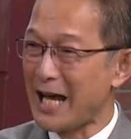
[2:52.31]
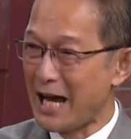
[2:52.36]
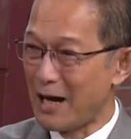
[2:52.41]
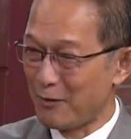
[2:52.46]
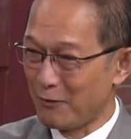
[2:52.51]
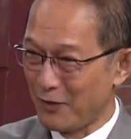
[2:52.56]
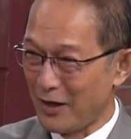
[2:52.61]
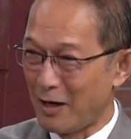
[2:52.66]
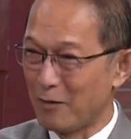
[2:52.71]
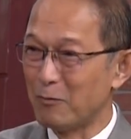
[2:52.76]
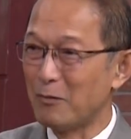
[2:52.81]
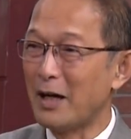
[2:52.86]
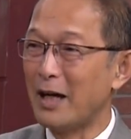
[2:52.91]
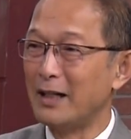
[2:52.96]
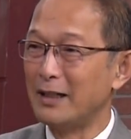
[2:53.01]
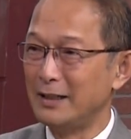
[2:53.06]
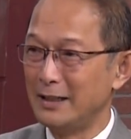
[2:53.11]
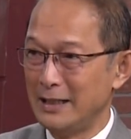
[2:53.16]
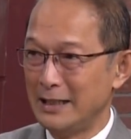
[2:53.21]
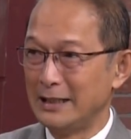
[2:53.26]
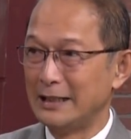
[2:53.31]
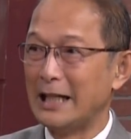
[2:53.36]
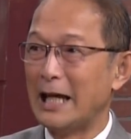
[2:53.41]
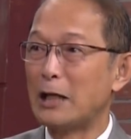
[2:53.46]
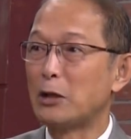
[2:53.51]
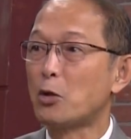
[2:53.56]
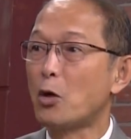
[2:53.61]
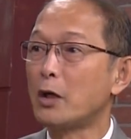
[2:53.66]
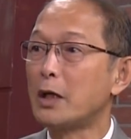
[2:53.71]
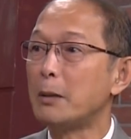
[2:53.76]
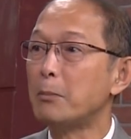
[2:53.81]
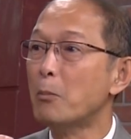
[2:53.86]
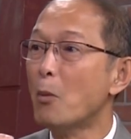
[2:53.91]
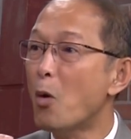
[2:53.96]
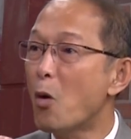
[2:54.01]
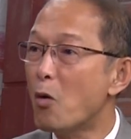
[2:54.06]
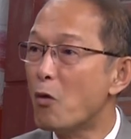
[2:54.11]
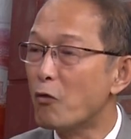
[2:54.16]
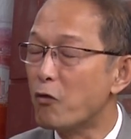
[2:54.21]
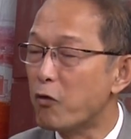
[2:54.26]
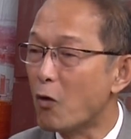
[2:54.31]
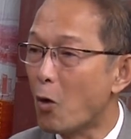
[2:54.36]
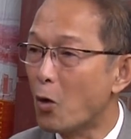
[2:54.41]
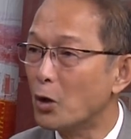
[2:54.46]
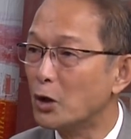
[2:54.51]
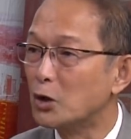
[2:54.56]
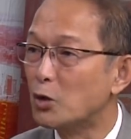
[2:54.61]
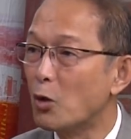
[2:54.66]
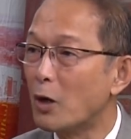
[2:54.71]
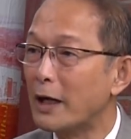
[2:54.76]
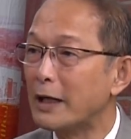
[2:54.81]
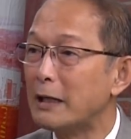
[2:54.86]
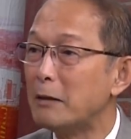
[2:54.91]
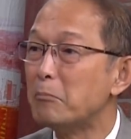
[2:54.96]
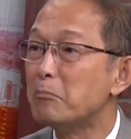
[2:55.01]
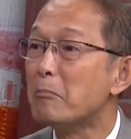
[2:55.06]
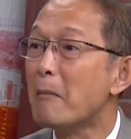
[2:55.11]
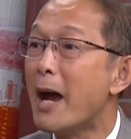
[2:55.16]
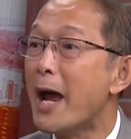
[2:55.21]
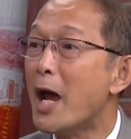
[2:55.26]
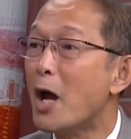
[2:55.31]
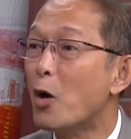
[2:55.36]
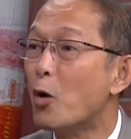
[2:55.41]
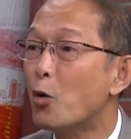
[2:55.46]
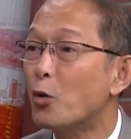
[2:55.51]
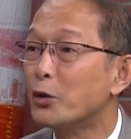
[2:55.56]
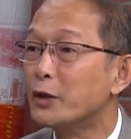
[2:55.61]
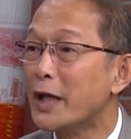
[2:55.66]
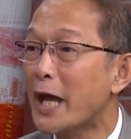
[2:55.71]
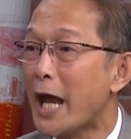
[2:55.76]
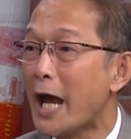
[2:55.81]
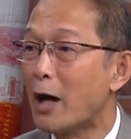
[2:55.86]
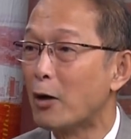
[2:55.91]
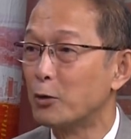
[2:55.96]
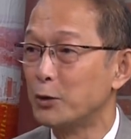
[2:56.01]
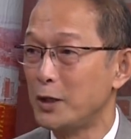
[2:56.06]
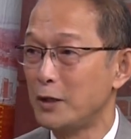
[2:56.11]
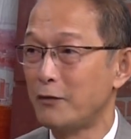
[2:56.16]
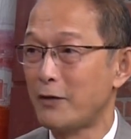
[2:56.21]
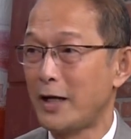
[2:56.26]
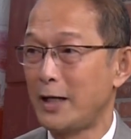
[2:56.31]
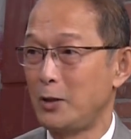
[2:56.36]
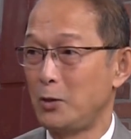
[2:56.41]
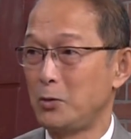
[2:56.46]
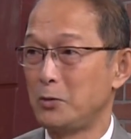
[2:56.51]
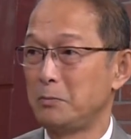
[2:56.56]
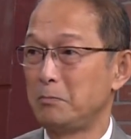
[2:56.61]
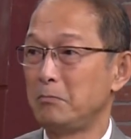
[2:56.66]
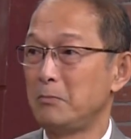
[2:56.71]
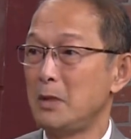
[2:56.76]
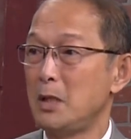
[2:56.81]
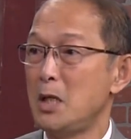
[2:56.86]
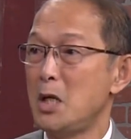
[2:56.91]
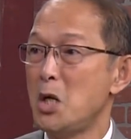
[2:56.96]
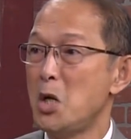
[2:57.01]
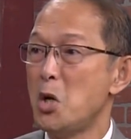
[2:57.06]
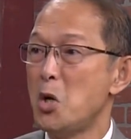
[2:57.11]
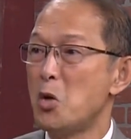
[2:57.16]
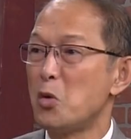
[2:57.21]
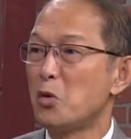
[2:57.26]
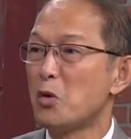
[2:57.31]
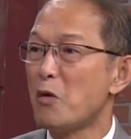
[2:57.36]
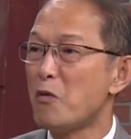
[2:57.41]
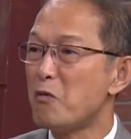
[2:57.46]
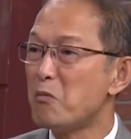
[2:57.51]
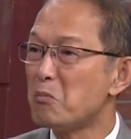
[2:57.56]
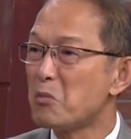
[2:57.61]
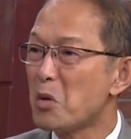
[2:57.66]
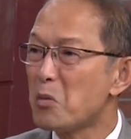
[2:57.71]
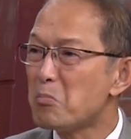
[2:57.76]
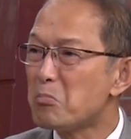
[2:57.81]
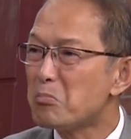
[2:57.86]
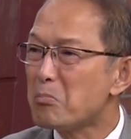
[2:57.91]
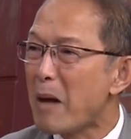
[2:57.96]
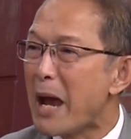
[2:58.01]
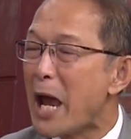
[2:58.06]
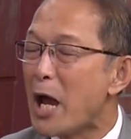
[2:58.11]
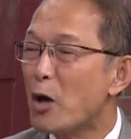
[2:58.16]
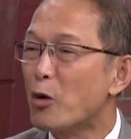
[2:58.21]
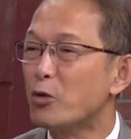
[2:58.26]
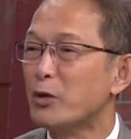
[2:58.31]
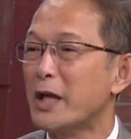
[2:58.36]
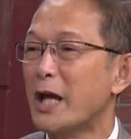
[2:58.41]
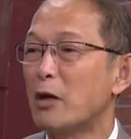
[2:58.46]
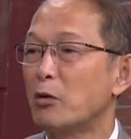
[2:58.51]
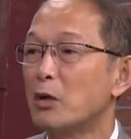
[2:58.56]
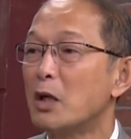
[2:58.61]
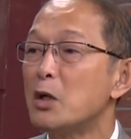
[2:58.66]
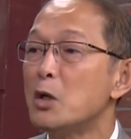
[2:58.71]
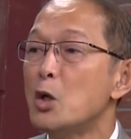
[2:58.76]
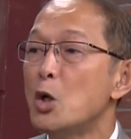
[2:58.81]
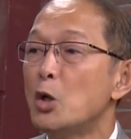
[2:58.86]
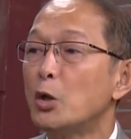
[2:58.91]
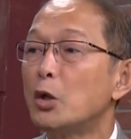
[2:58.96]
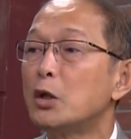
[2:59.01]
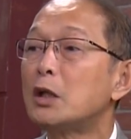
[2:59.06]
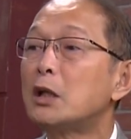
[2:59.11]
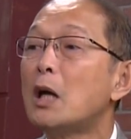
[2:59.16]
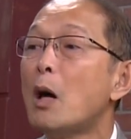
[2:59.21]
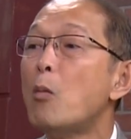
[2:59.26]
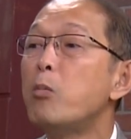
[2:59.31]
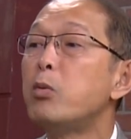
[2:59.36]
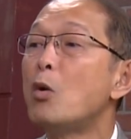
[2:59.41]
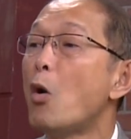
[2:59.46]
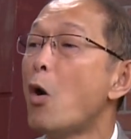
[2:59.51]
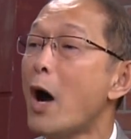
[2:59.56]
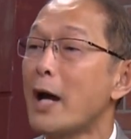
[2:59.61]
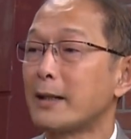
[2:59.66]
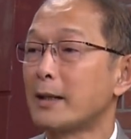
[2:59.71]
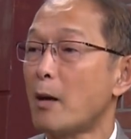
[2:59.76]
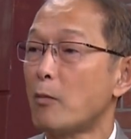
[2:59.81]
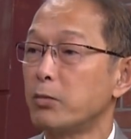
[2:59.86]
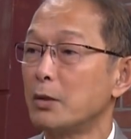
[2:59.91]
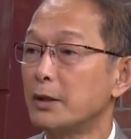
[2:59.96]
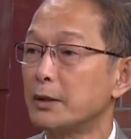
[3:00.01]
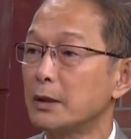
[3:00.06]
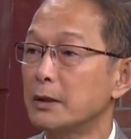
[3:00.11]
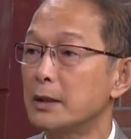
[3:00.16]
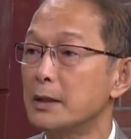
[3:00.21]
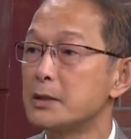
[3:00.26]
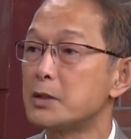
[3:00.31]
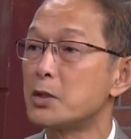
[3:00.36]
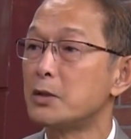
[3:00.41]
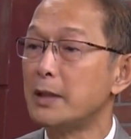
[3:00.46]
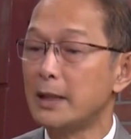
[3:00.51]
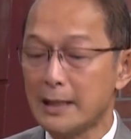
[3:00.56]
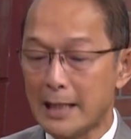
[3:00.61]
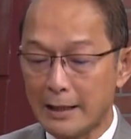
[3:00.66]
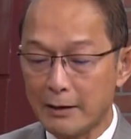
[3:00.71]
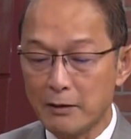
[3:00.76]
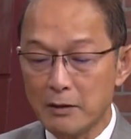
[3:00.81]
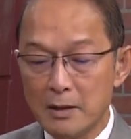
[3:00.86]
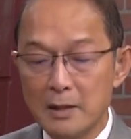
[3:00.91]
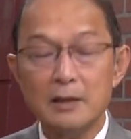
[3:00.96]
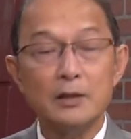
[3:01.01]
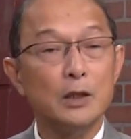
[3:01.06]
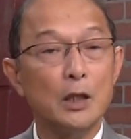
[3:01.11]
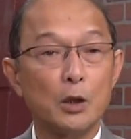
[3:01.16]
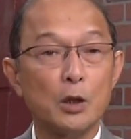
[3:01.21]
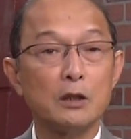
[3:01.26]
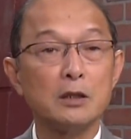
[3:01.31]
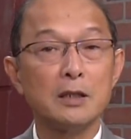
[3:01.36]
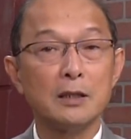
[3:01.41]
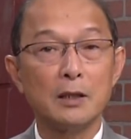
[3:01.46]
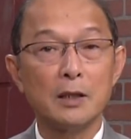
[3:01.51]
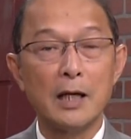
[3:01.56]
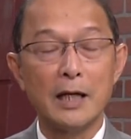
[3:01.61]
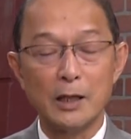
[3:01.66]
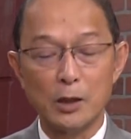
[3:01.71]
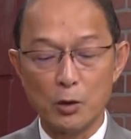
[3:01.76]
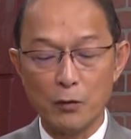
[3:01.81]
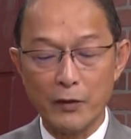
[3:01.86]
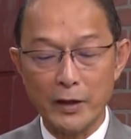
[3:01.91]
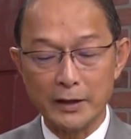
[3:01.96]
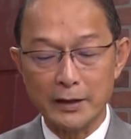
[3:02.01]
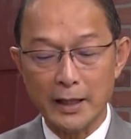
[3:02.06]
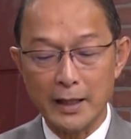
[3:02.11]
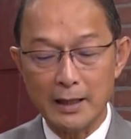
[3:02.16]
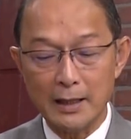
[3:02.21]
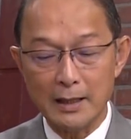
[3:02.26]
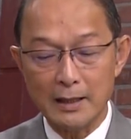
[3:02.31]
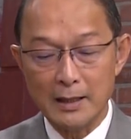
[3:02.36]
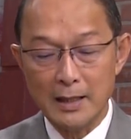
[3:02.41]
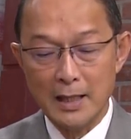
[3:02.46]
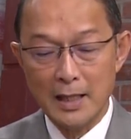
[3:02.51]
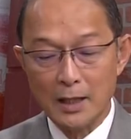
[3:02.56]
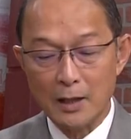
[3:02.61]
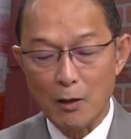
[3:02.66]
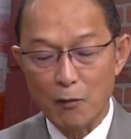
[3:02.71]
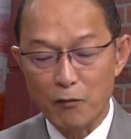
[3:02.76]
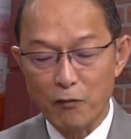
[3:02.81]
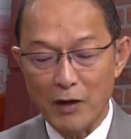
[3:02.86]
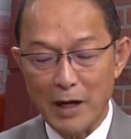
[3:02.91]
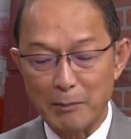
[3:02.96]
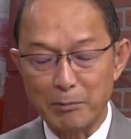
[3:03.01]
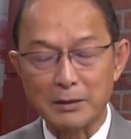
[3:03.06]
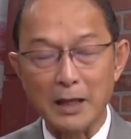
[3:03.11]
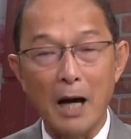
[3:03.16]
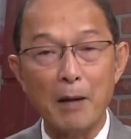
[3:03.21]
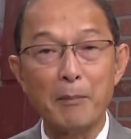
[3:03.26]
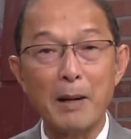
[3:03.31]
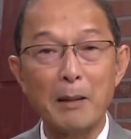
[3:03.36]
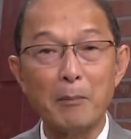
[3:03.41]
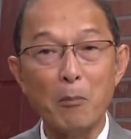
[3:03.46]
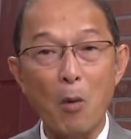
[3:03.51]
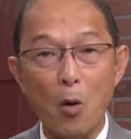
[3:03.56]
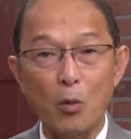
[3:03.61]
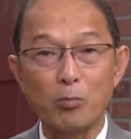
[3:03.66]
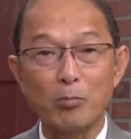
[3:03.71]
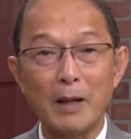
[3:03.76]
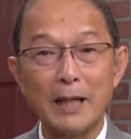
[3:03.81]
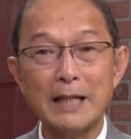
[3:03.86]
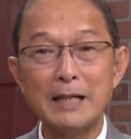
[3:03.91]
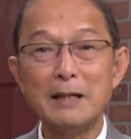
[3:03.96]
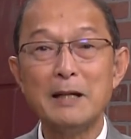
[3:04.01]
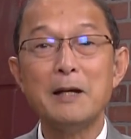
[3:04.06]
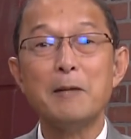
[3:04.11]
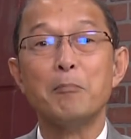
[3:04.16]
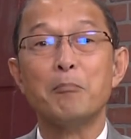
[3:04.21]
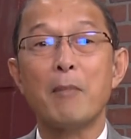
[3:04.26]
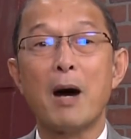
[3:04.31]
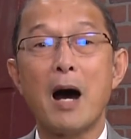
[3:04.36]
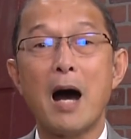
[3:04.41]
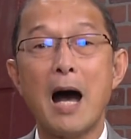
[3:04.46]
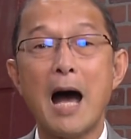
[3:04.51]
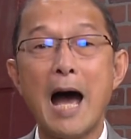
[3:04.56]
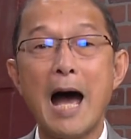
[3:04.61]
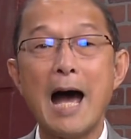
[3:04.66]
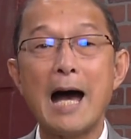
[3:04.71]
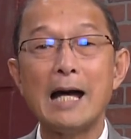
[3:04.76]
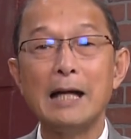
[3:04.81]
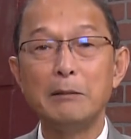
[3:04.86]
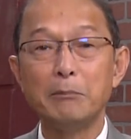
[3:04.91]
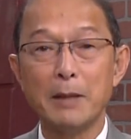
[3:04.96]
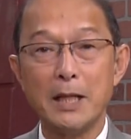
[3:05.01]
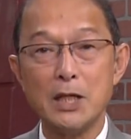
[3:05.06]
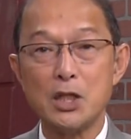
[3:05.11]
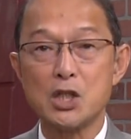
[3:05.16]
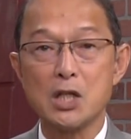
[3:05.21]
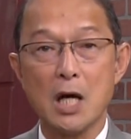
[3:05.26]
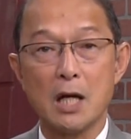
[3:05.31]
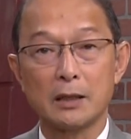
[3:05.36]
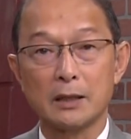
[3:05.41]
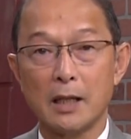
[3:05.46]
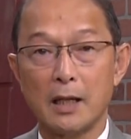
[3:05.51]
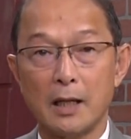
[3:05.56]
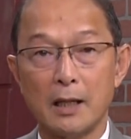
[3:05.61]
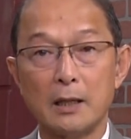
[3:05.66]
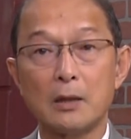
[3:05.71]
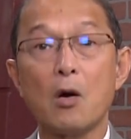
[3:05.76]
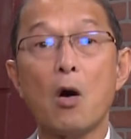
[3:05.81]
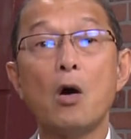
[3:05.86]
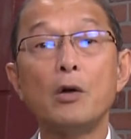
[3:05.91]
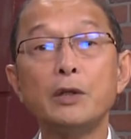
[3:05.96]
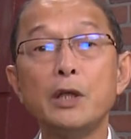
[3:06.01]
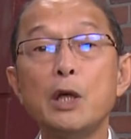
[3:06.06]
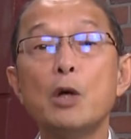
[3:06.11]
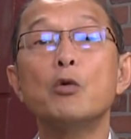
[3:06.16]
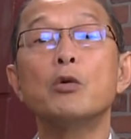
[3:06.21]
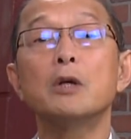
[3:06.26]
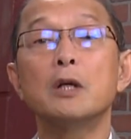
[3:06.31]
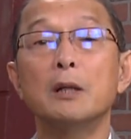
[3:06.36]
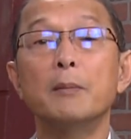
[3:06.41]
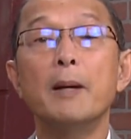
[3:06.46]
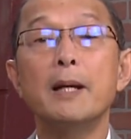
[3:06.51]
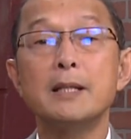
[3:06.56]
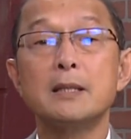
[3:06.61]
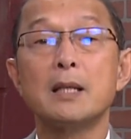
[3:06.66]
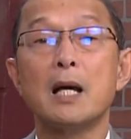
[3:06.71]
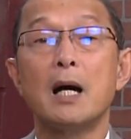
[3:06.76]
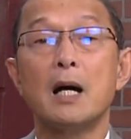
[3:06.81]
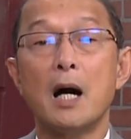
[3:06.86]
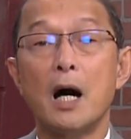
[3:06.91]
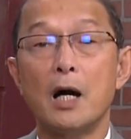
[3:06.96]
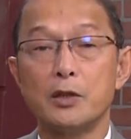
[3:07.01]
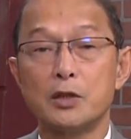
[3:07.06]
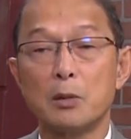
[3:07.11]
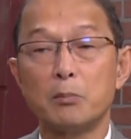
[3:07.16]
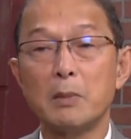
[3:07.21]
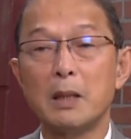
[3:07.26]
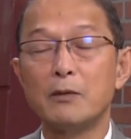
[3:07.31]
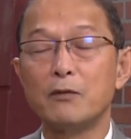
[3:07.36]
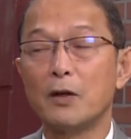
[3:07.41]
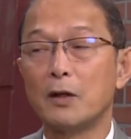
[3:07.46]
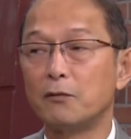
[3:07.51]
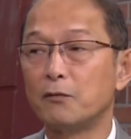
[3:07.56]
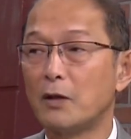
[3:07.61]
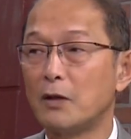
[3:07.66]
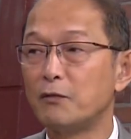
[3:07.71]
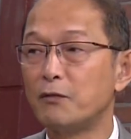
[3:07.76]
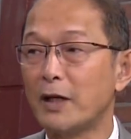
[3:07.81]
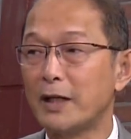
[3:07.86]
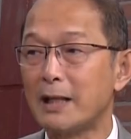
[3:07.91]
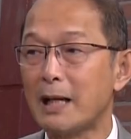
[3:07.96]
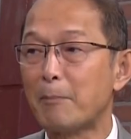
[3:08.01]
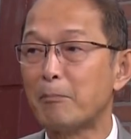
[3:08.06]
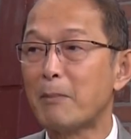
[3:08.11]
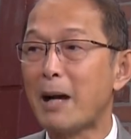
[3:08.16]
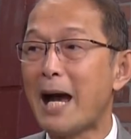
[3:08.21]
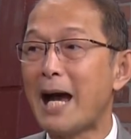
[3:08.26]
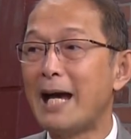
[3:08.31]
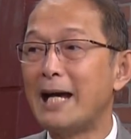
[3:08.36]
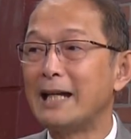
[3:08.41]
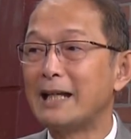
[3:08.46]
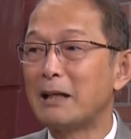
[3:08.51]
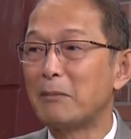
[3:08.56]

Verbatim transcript: nào phải không ạ? Thì anh nói cái buồng phổi của anh bèo nhèo như vậy luôn. Nó bèo nhèo, nó không có hoạt động được nữa. Cho nên anh, như cái hình quý vị thấy đó, không phải thở bằng một máy mà hai máy trợ thở. Có nhiều người bây giờ ở trong bệnh viện vẫn phải nằm hai